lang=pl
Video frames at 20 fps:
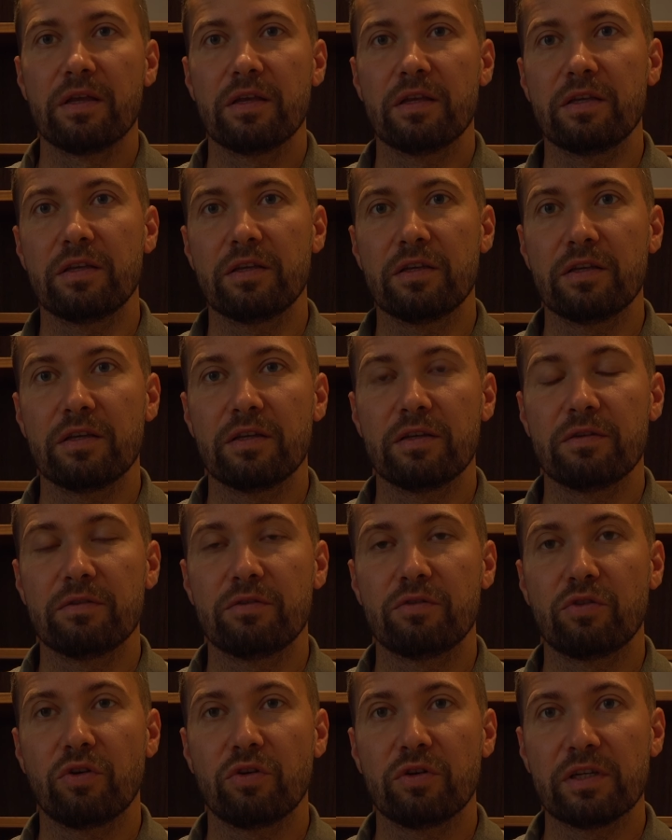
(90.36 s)
I
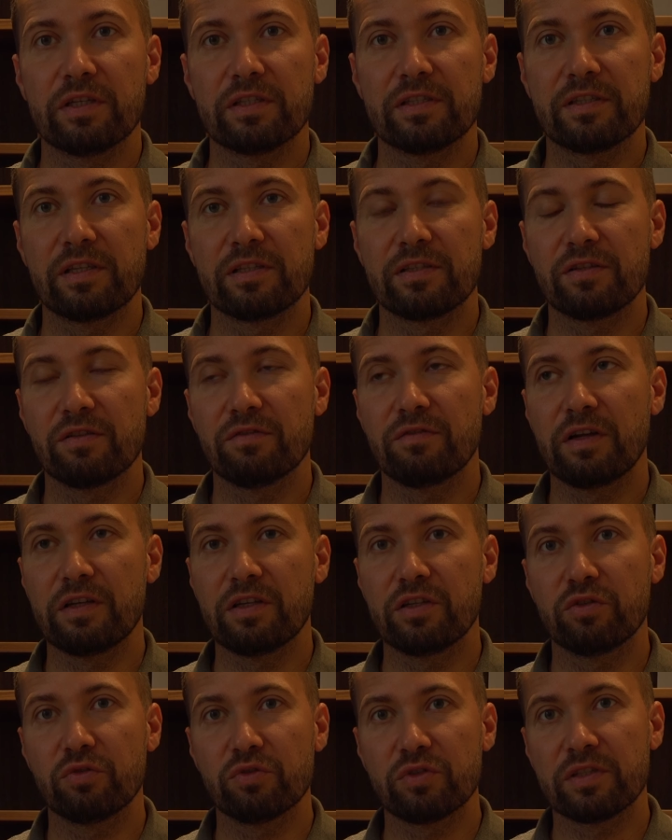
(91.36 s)
to jest
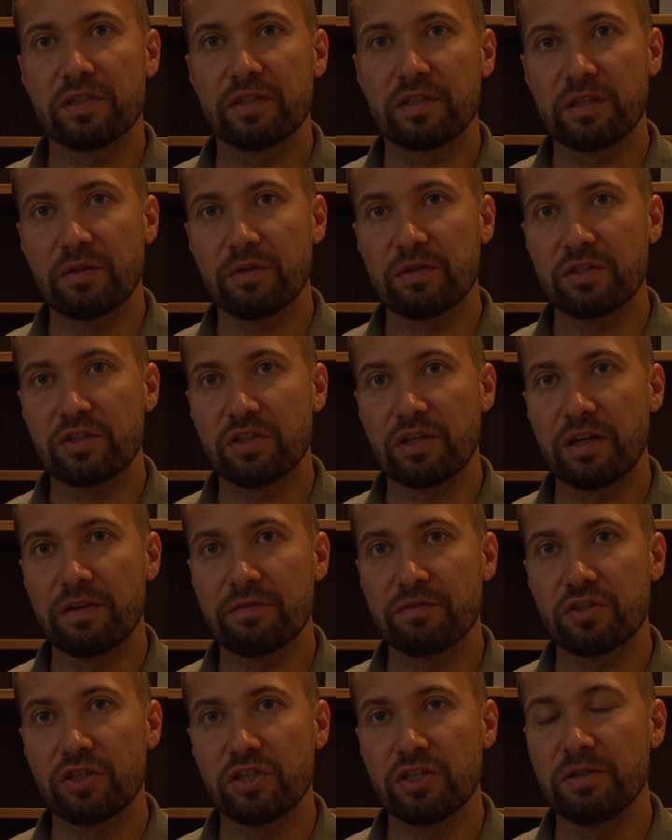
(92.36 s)
zdecydowanie duży sygnał
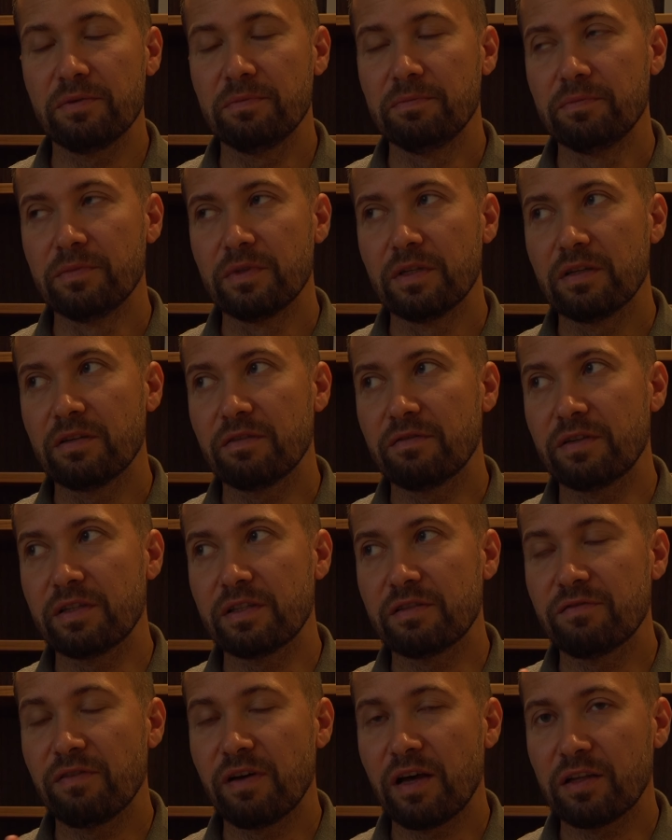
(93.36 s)
ostrzegawczy,
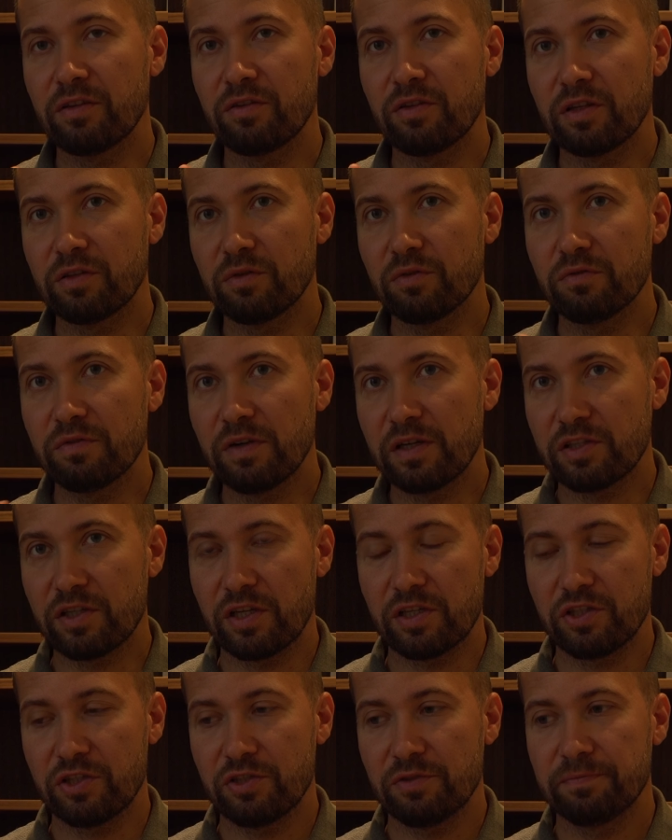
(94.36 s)
więc warto na to
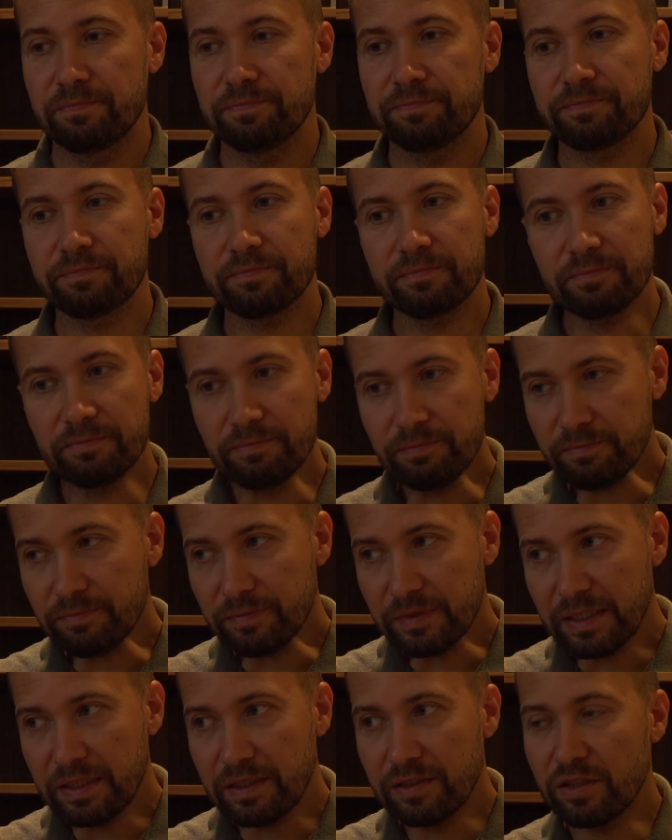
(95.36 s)
uważać.
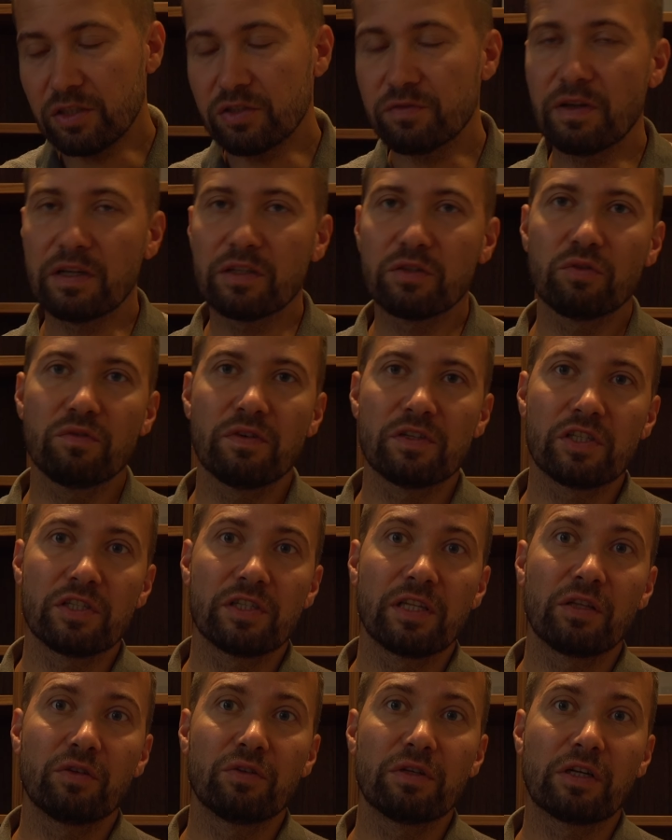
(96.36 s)
I też warto uważać
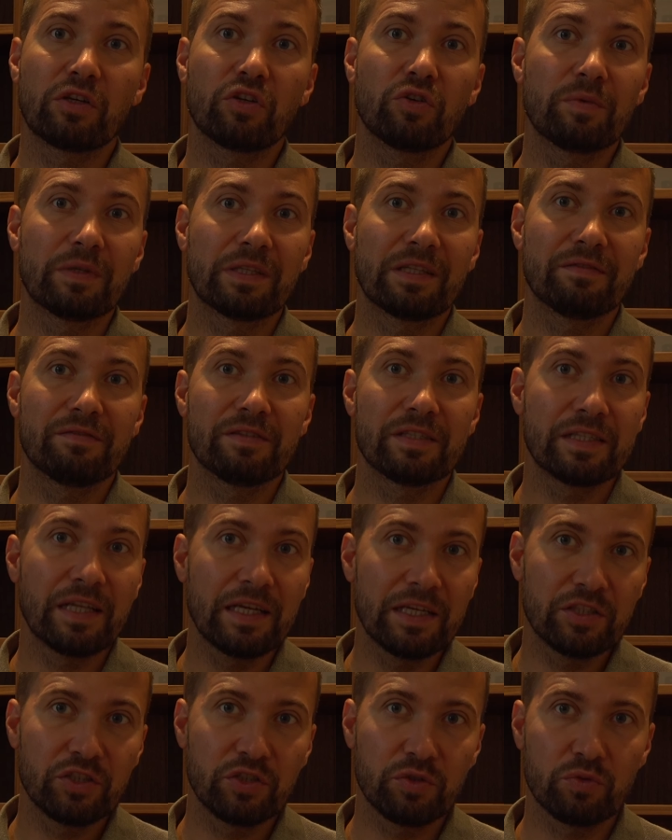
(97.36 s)
na to, jak kobieta
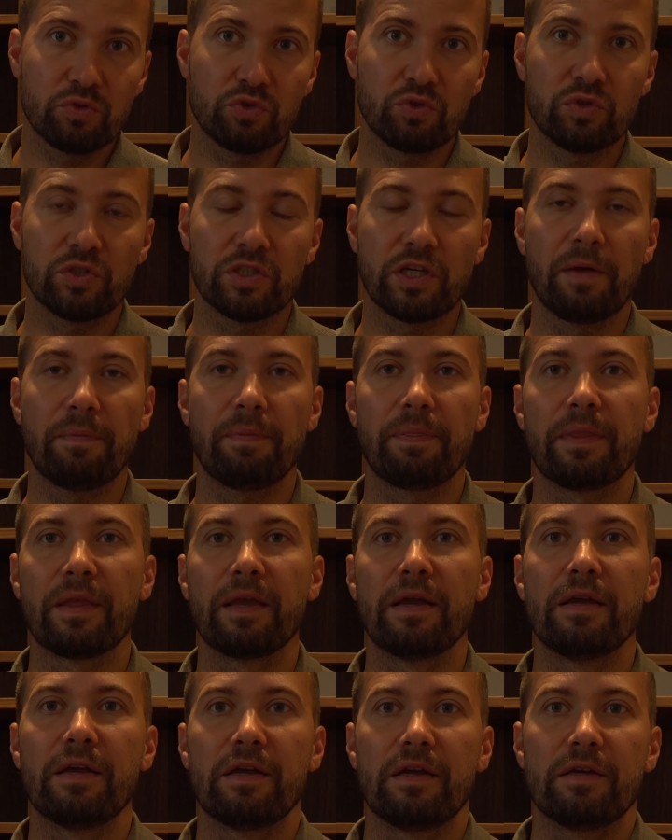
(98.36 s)
wyznaje ci uczucia.
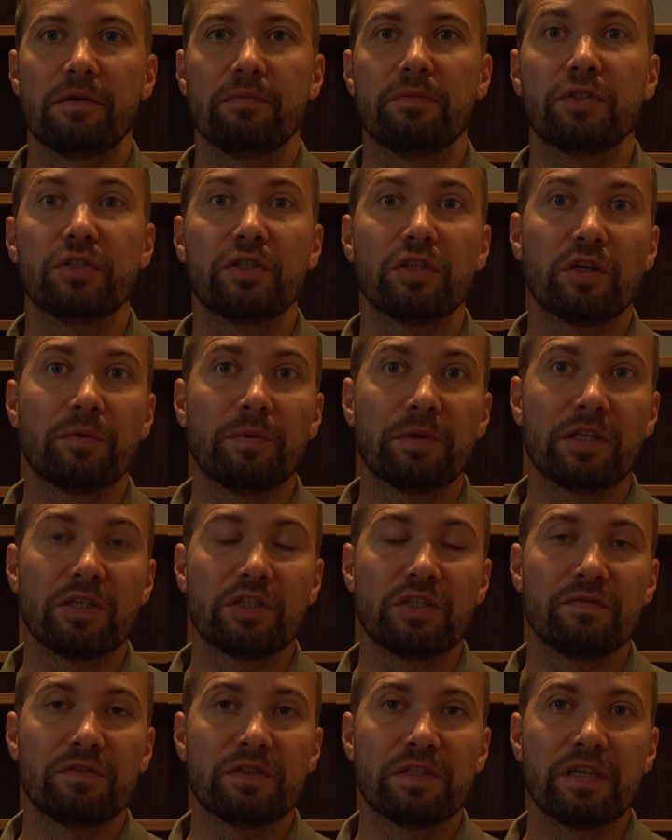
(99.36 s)
Bo jeśli kobieta
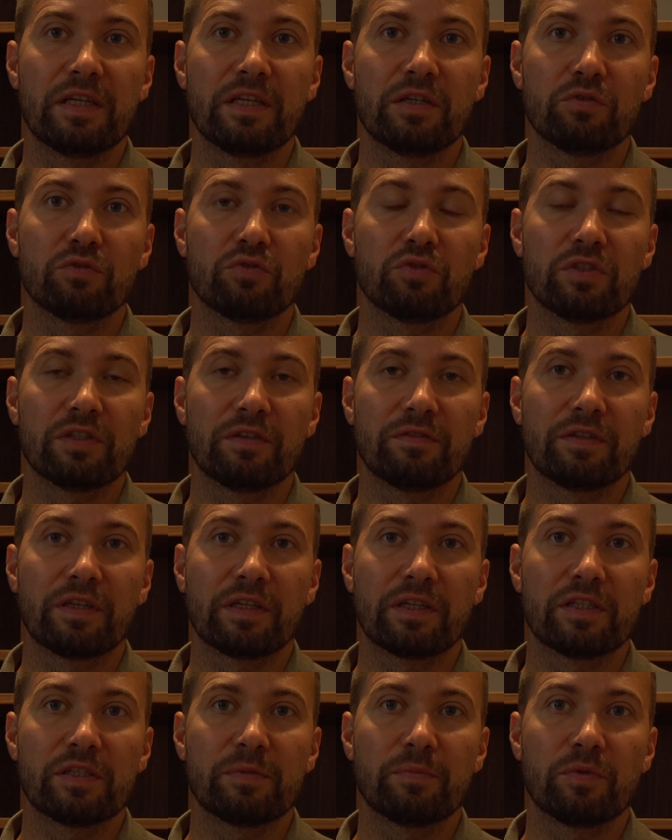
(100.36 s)
ci wyznaje uczucia w
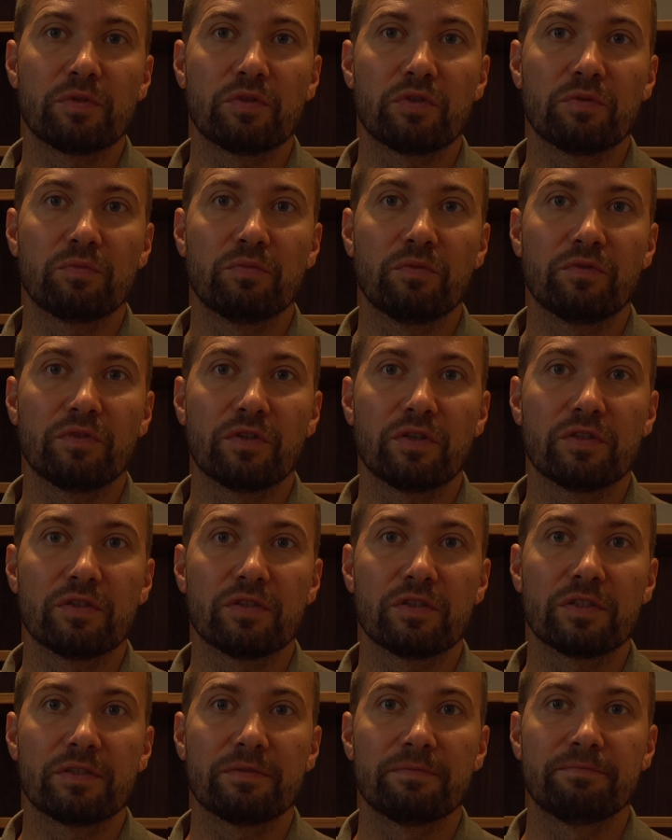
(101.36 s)
taki sposób,
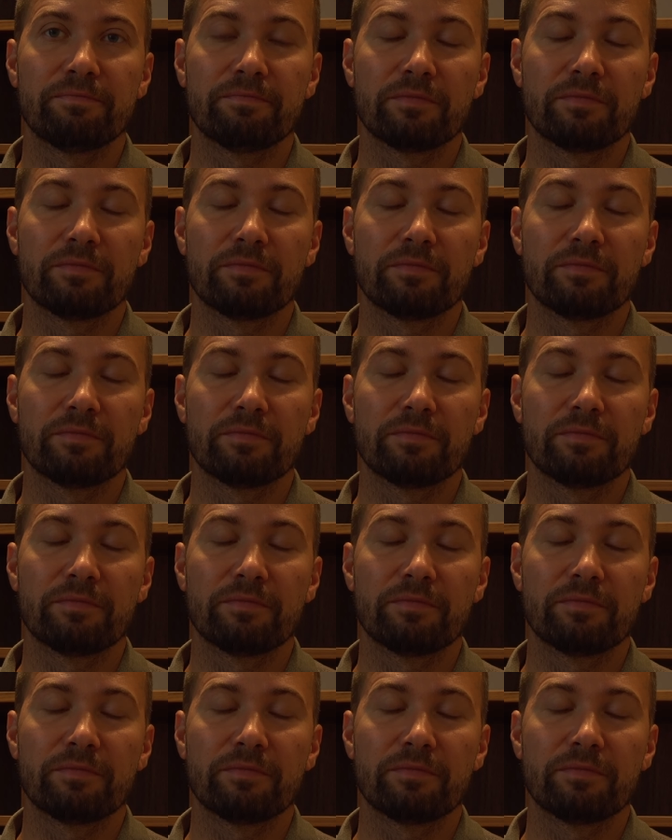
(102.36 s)
mówiąc: